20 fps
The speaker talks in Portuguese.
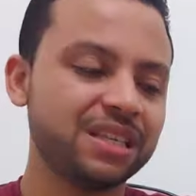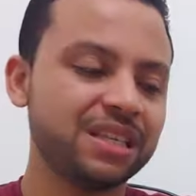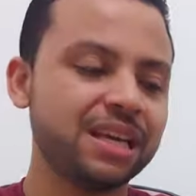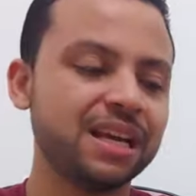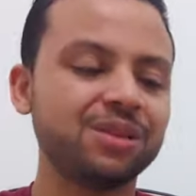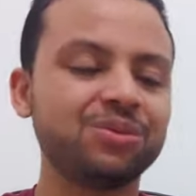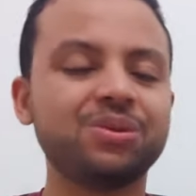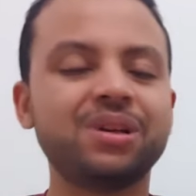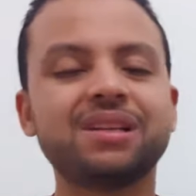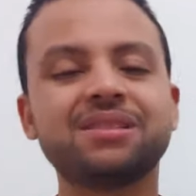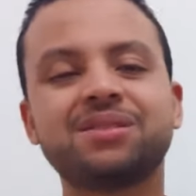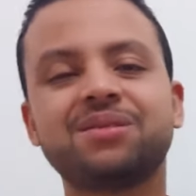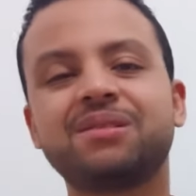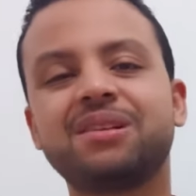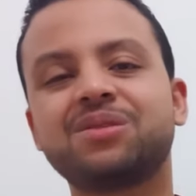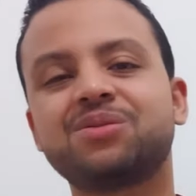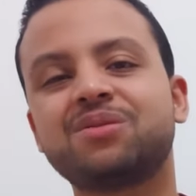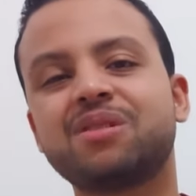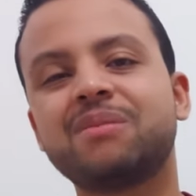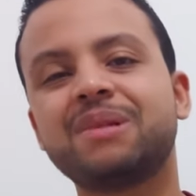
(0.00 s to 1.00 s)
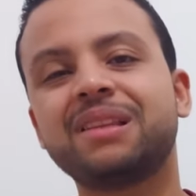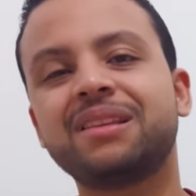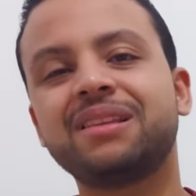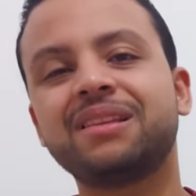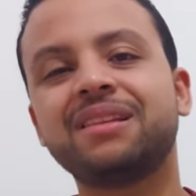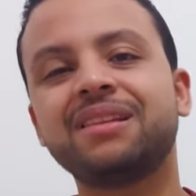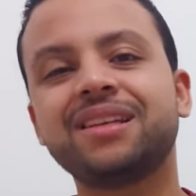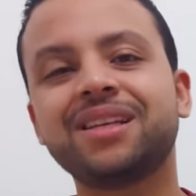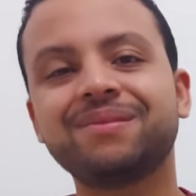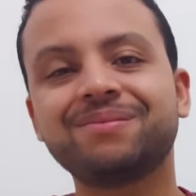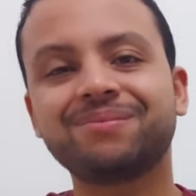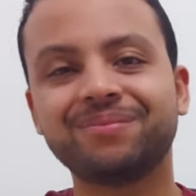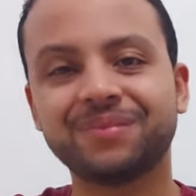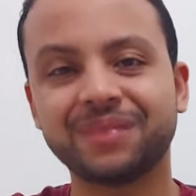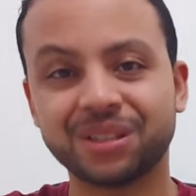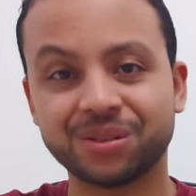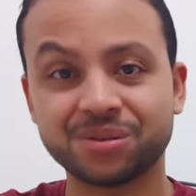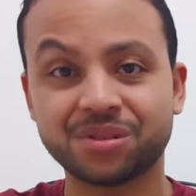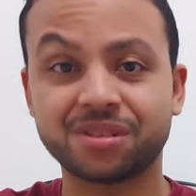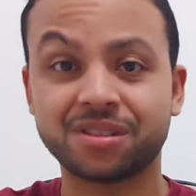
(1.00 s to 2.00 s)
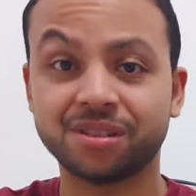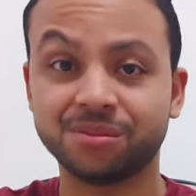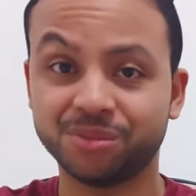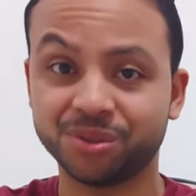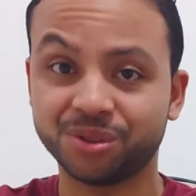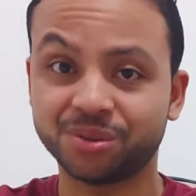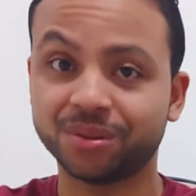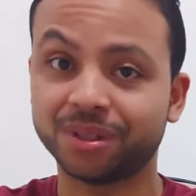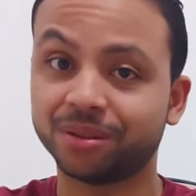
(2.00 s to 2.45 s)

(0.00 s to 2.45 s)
que é a duração da sua bateria não ser muito